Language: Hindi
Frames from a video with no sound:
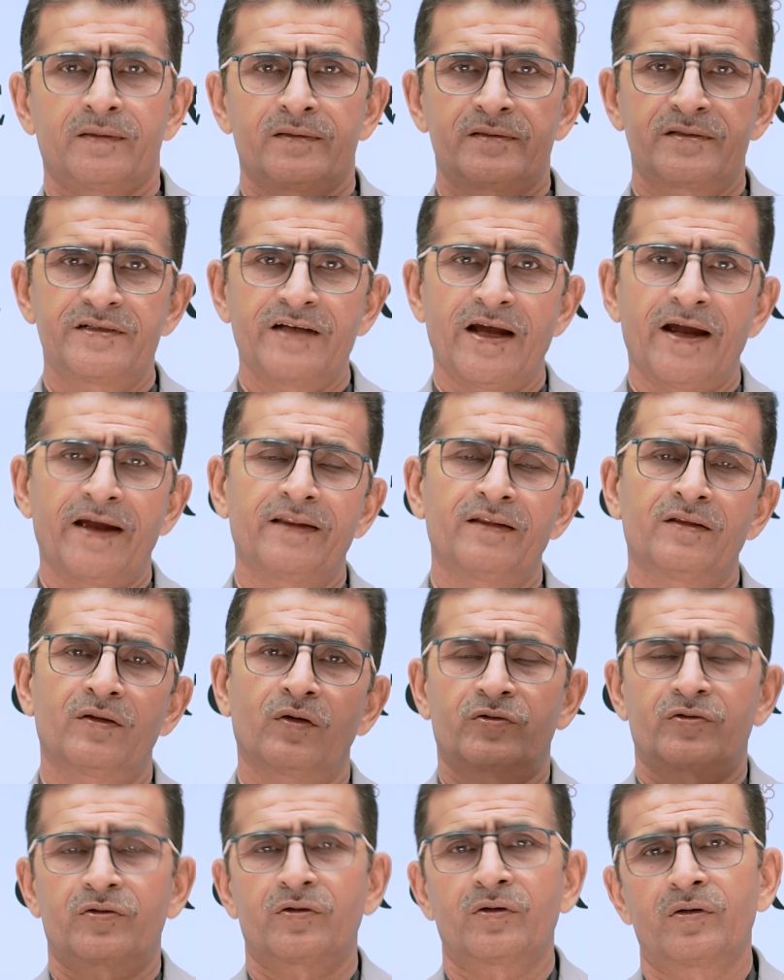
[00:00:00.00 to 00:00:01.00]
जय हिंद
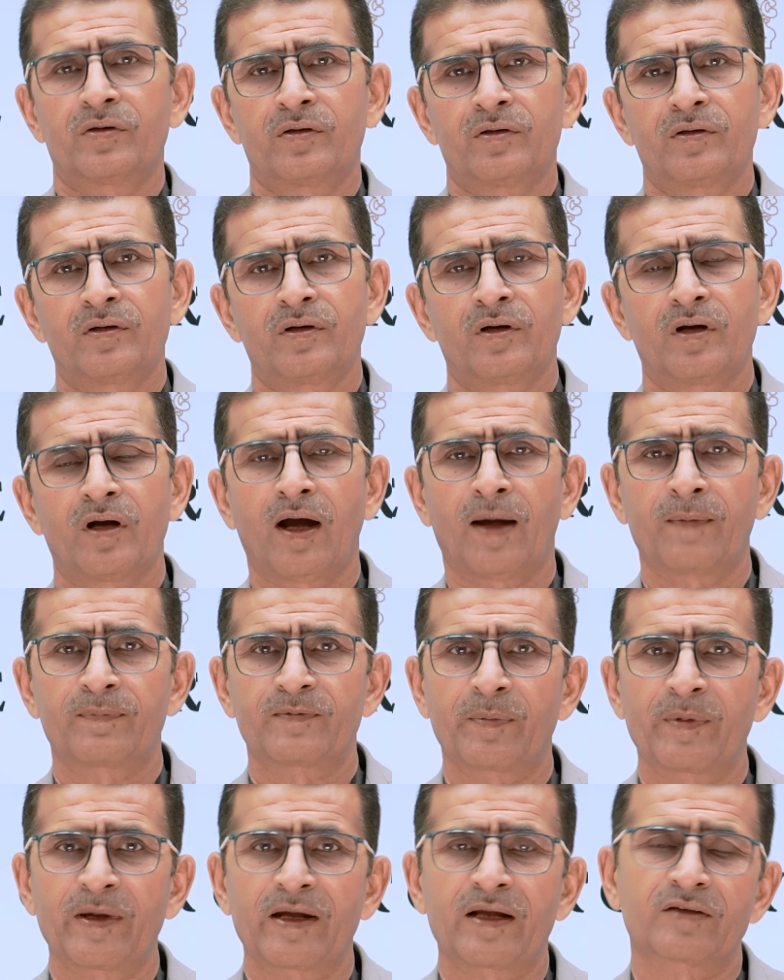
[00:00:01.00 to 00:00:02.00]
दोस्तों आप
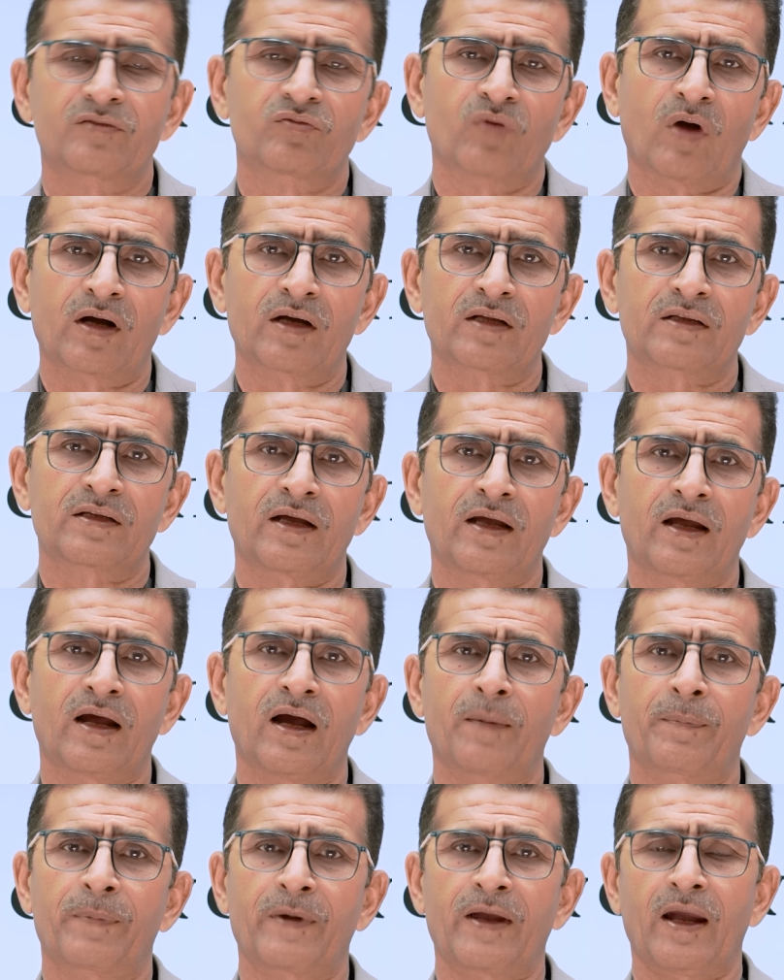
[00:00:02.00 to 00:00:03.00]
सभी का स्वागत है
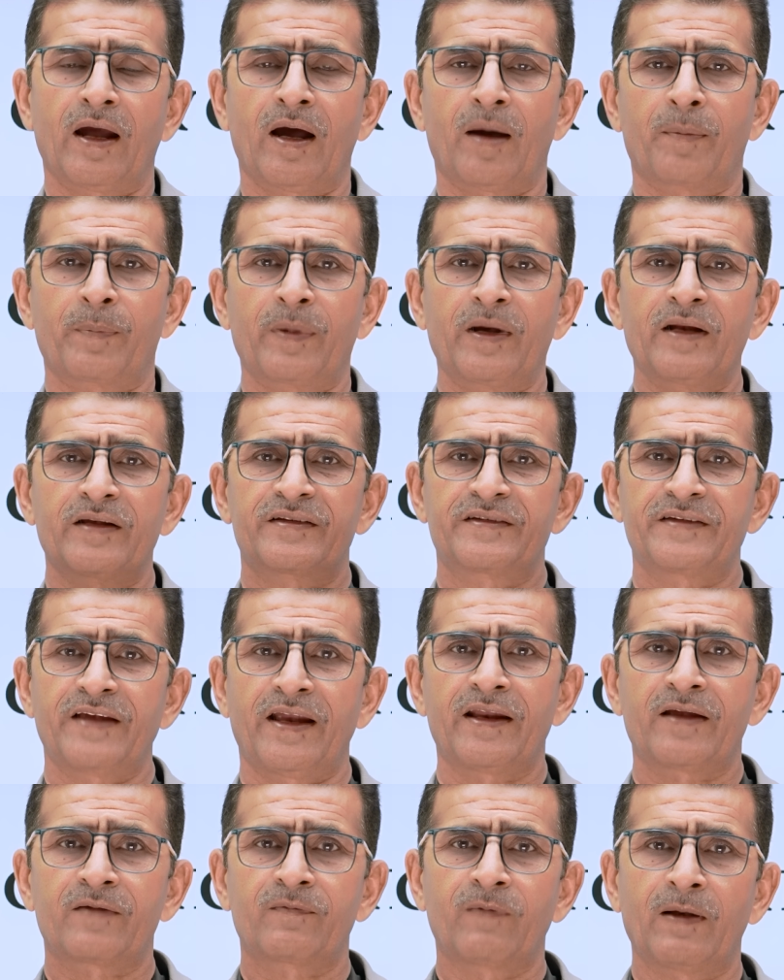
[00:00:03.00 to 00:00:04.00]
आपके अपने
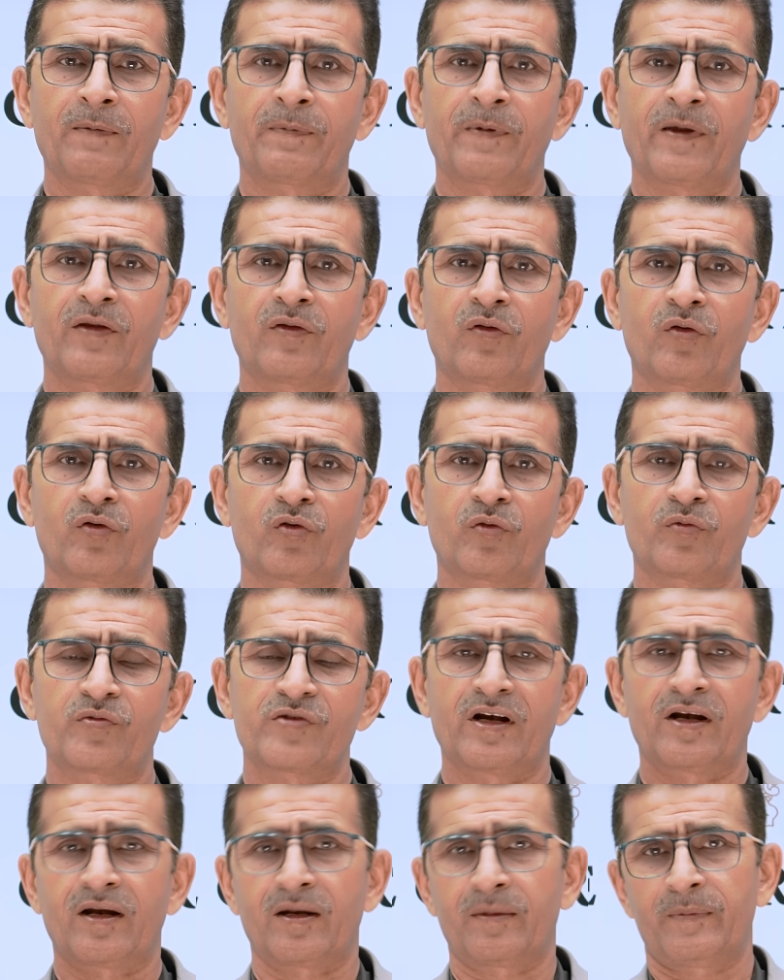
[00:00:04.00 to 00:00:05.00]
सैनिक वेलफेयर यूट्यूब
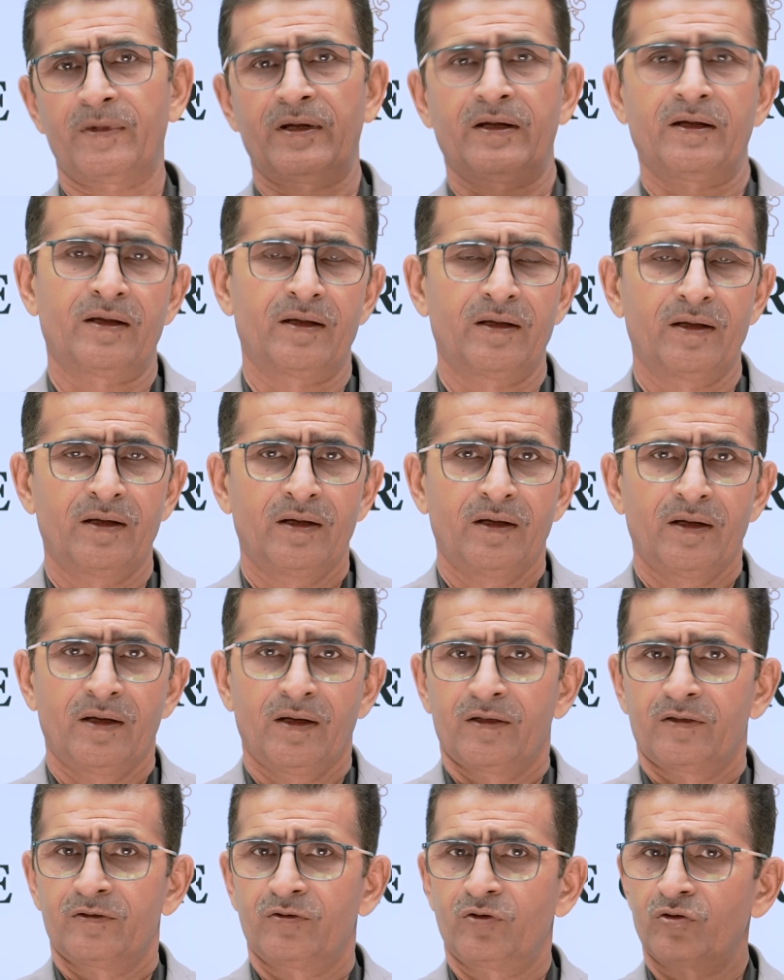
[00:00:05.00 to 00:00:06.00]
चैनल में
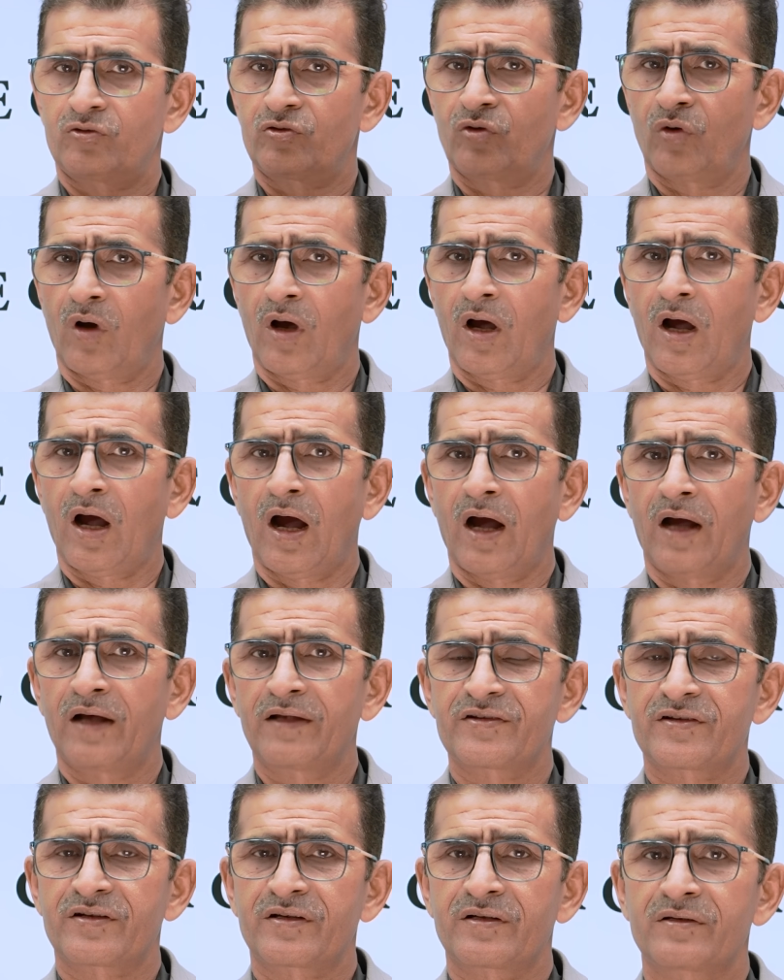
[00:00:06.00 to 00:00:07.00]
दोस्तों आज
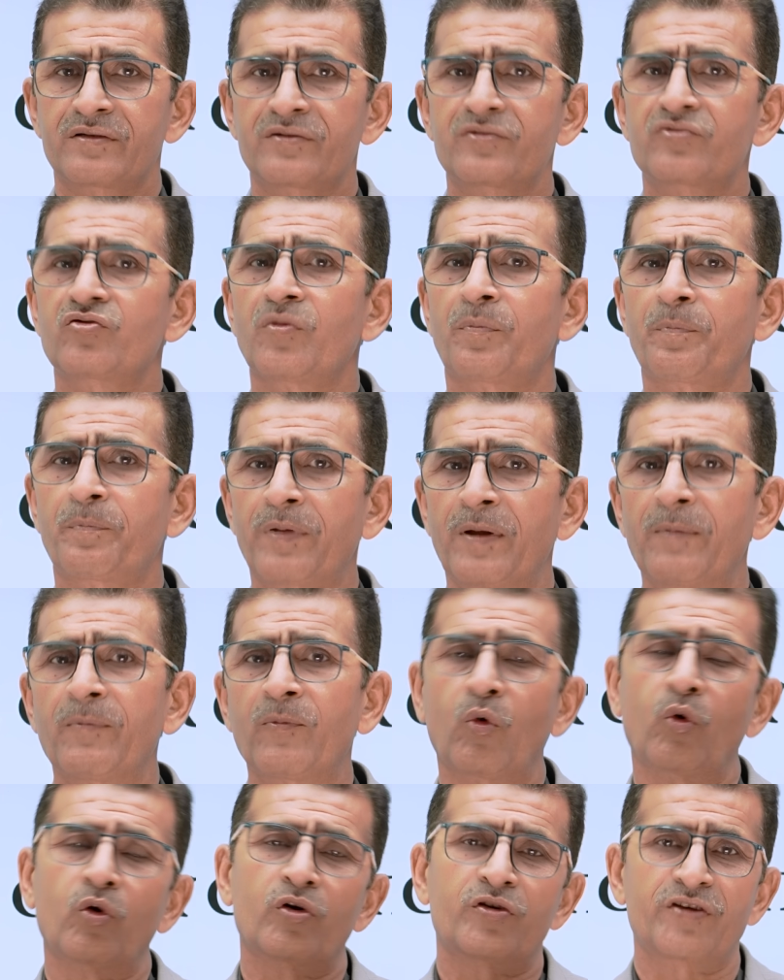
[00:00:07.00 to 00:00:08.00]
सुप्रीम
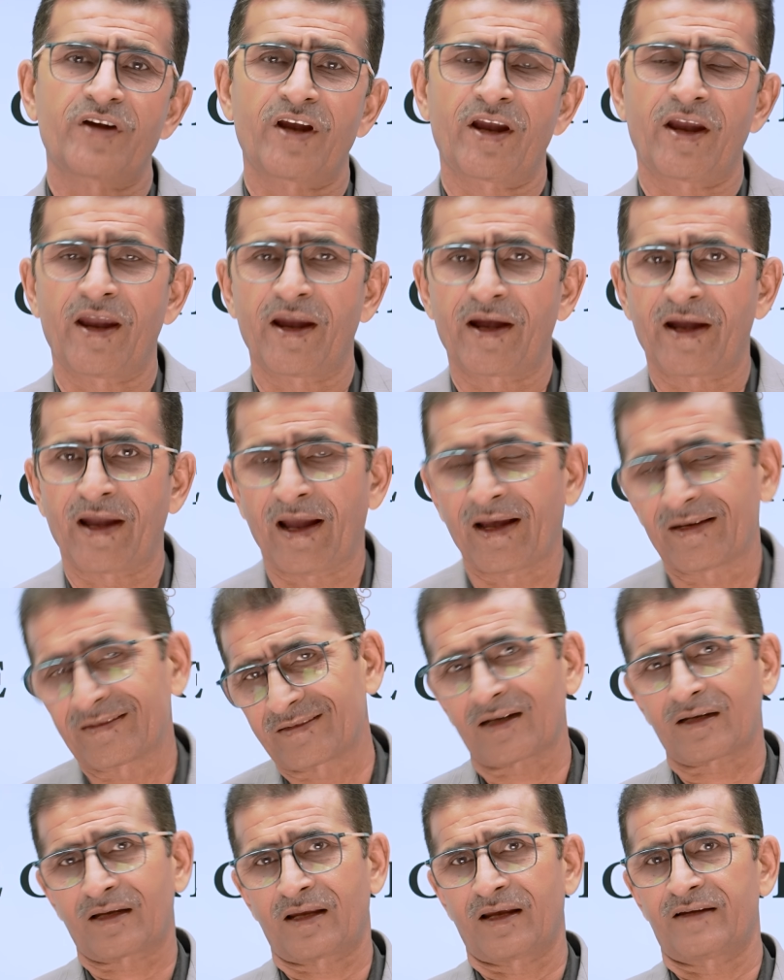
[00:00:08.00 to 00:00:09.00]
कोर्ट से एक
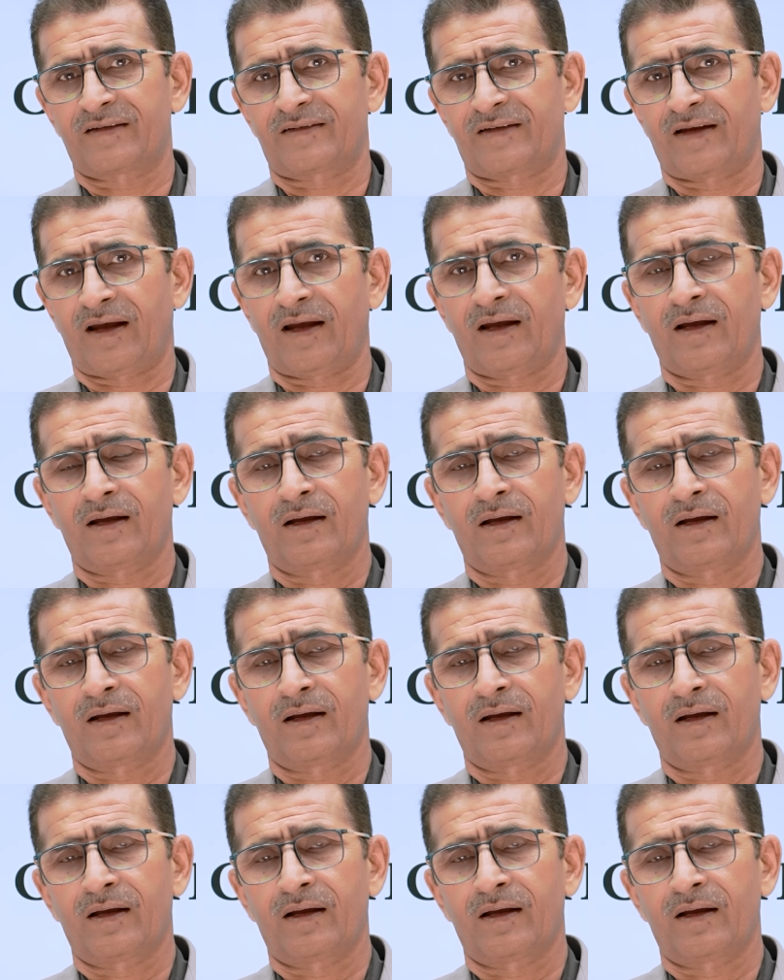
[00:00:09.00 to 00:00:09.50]
ऐसा केस है